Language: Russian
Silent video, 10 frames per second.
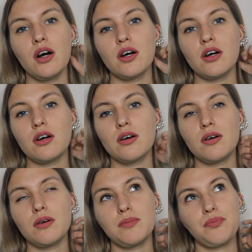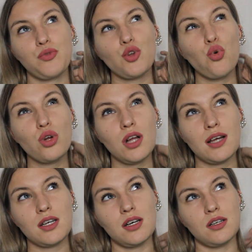Э
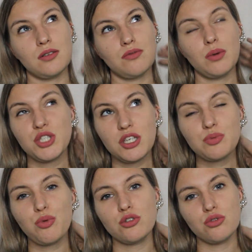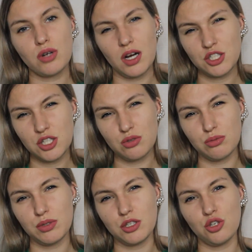укладках. Вообще использую
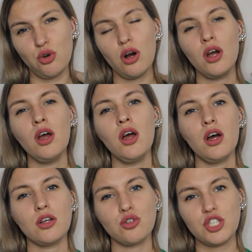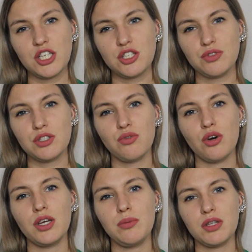каждое мытье, но чаще
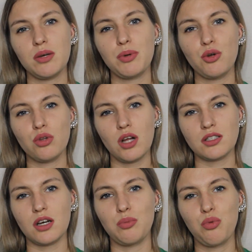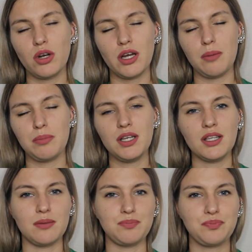всего именно при укладках более
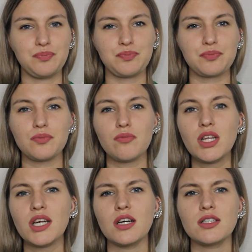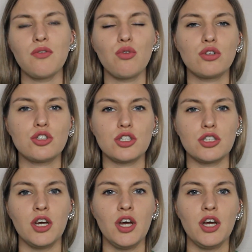обильно, когда
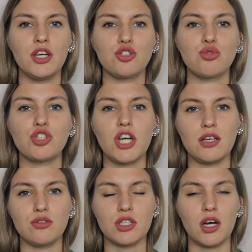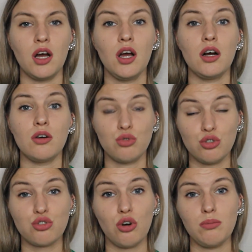волосы иссушаются
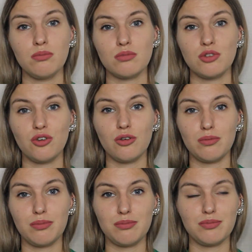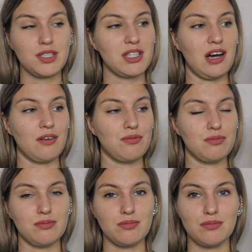утюжком, то всегда
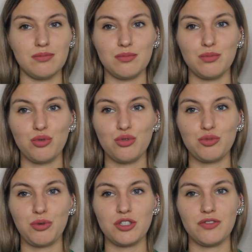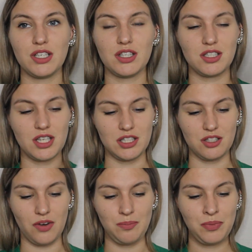буду использовать это
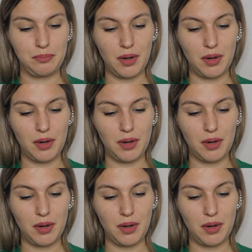средство.